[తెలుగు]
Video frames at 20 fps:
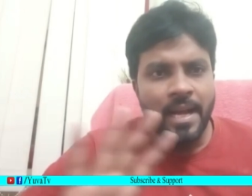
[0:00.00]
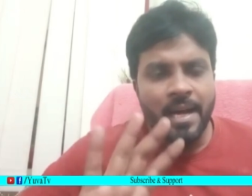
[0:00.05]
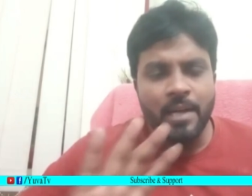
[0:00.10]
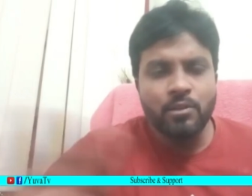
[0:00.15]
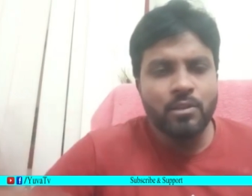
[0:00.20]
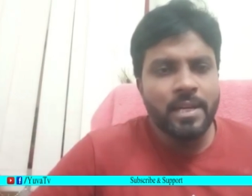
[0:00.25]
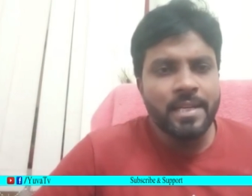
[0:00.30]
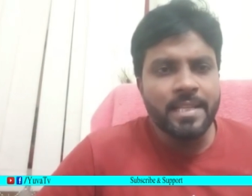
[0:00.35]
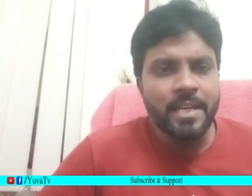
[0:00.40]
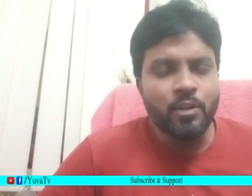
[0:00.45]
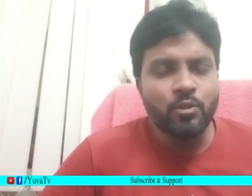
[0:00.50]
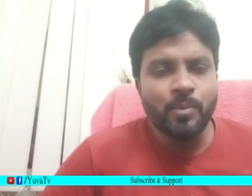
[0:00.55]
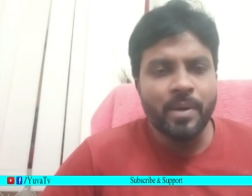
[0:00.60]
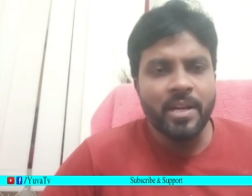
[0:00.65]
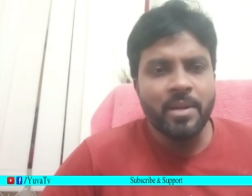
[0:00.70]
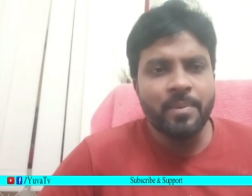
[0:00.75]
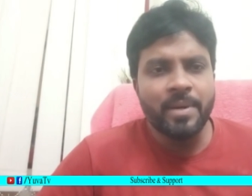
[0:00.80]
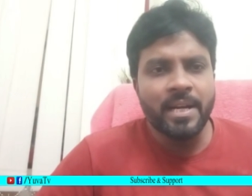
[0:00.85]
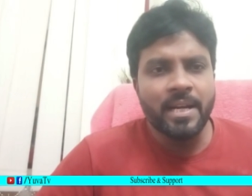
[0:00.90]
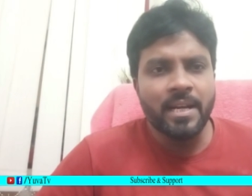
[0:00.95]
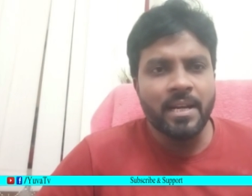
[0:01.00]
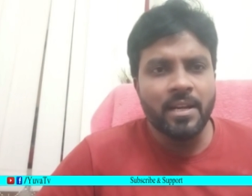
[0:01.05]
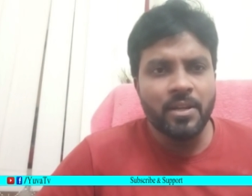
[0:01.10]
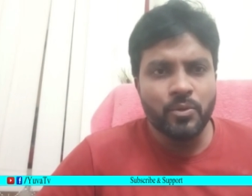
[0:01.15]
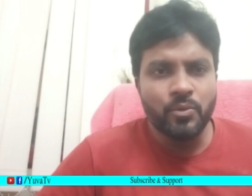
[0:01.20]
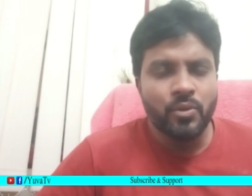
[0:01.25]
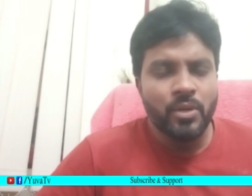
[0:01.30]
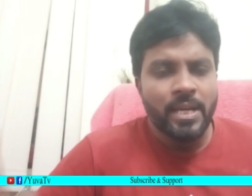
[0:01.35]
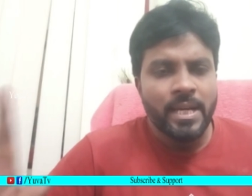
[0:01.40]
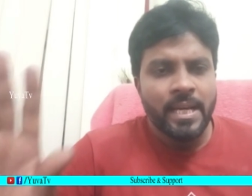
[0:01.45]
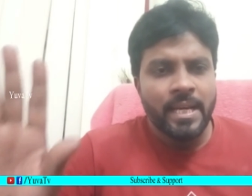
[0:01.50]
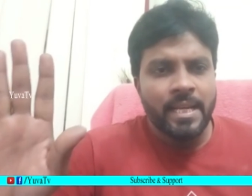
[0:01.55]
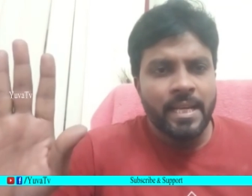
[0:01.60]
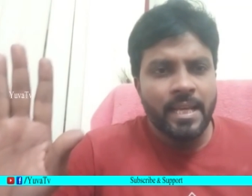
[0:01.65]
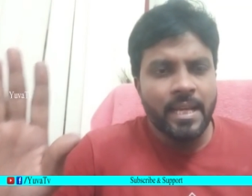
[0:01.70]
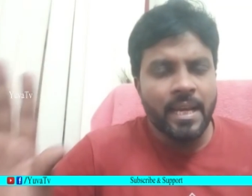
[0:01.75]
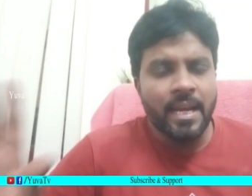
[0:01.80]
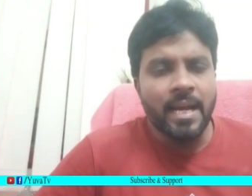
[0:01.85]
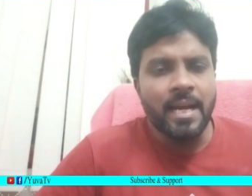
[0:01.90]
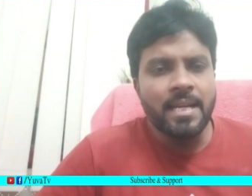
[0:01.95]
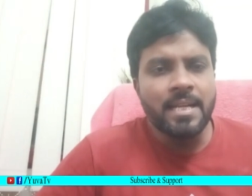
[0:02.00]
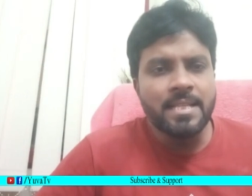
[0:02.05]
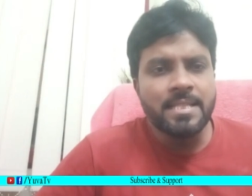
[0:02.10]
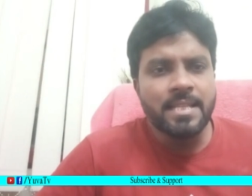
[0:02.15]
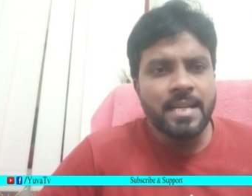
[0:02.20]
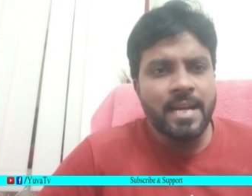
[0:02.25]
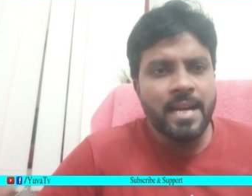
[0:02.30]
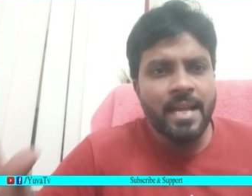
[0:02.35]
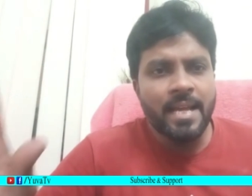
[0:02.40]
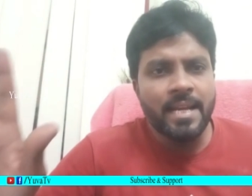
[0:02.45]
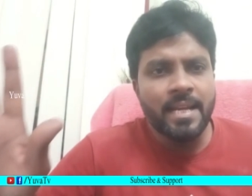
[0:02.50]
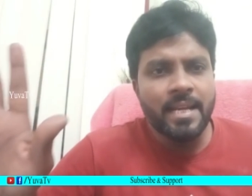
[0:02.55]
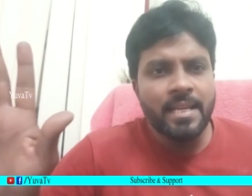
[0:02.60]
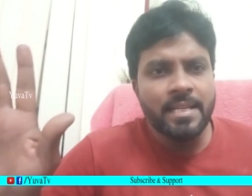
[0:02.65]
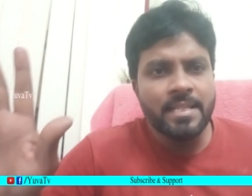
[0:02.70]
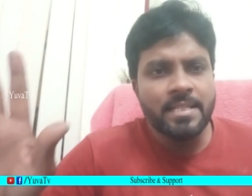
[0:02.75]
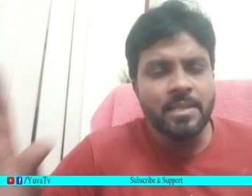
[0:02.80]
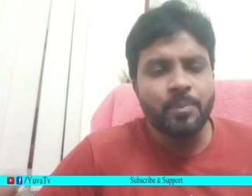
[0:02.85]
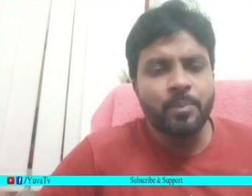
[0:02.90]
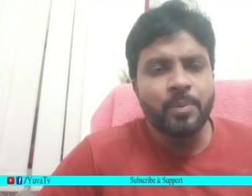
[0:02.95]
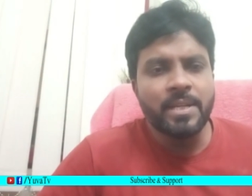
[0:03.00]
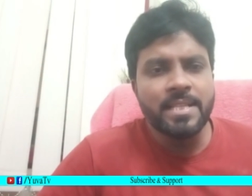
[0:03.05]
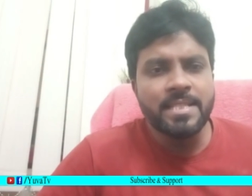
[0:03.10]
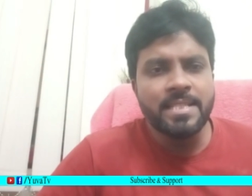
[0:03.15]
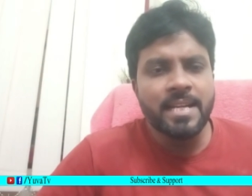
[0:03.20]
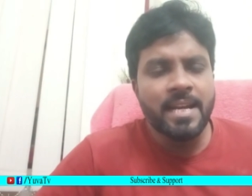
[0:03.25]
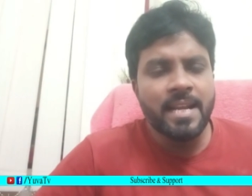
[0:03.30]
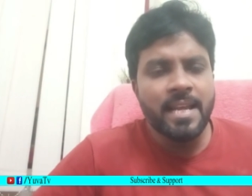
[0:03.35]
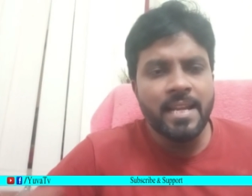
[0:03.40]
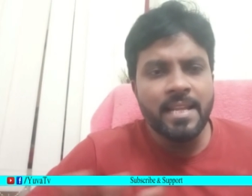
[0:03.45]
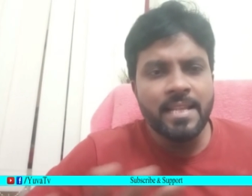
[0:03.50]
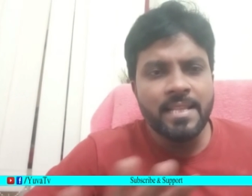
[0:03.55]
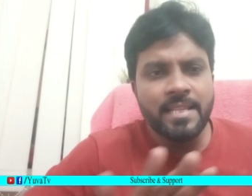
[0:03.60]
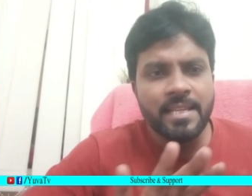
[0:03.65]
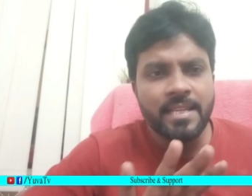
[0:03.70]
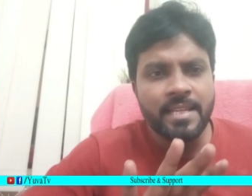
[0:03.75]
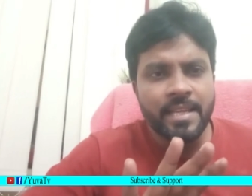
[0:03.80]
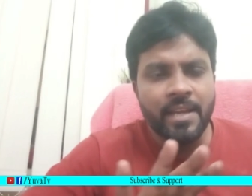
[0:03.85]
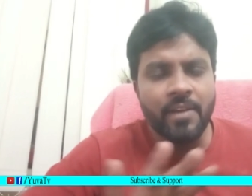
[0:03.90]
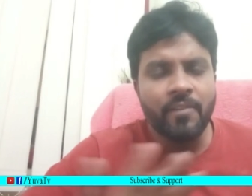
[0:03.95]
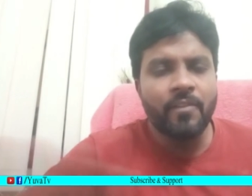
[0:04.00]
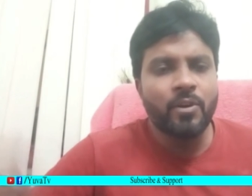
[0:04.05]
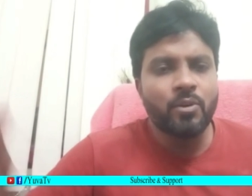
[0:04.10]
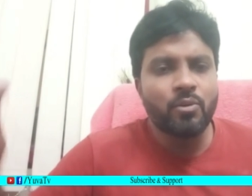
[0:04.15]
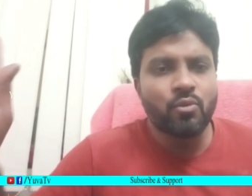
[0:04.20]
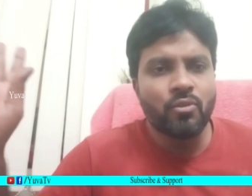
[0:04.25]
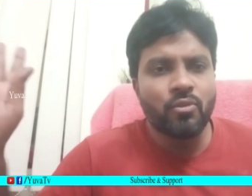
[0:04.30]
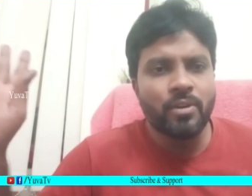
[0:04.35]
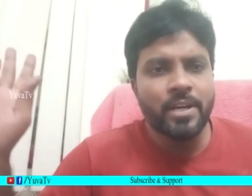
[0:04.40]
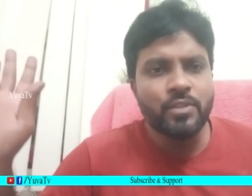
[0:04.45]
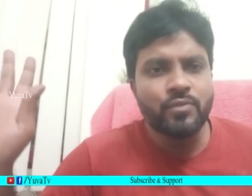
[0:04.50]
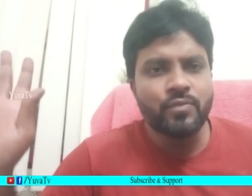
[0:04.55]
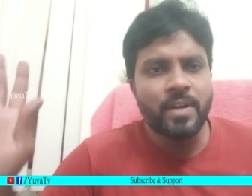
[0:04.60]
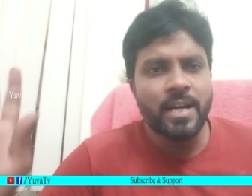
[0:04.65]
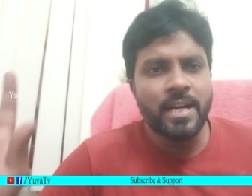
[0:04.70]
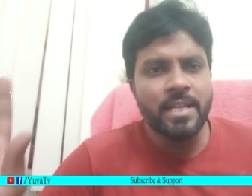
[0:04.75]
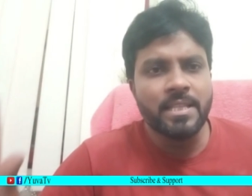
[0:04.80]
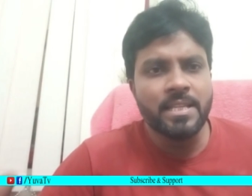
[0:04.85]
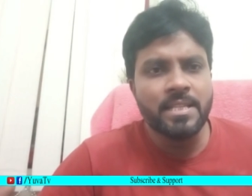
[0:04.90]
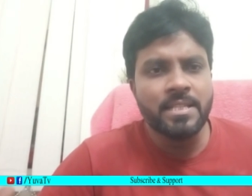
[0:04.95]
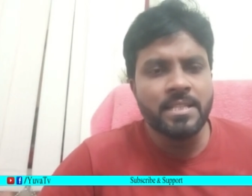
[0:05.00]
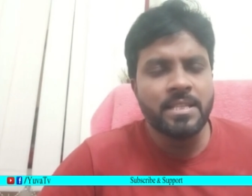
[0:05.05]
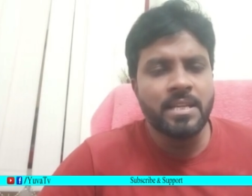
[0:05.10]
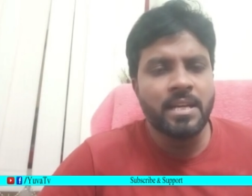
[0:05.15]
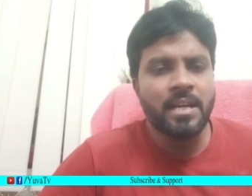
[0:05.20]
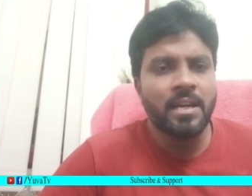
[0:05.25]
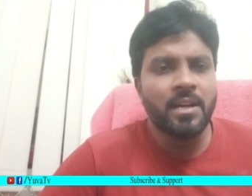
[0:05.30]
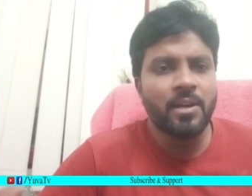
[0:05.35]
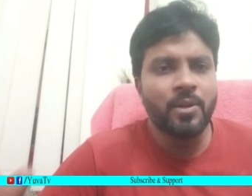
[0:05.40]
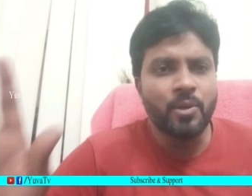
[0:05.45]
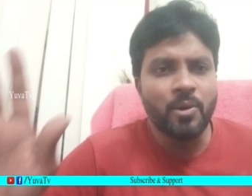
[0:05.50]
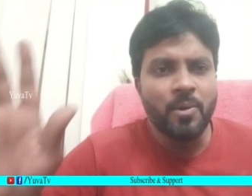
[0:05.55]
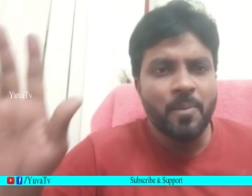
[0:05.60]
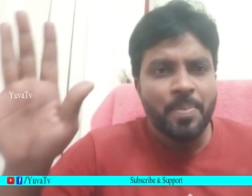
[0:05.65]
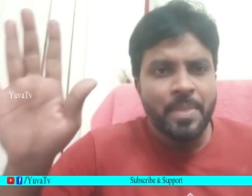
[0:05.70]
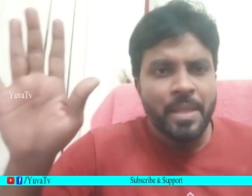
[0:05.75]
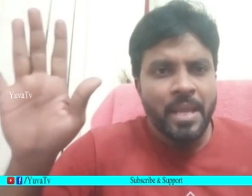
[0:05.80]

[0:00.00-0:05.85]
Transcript: అందులో అయితే అనుమానం అక్కర్లేదు ఈ రాళ్ళు ఇసిరేయడాన్ని చెప్పులు ఇసిరేయడాన్ని దీన్ని ఎవరూ కూడా స్వాగతించక్కర్లేదు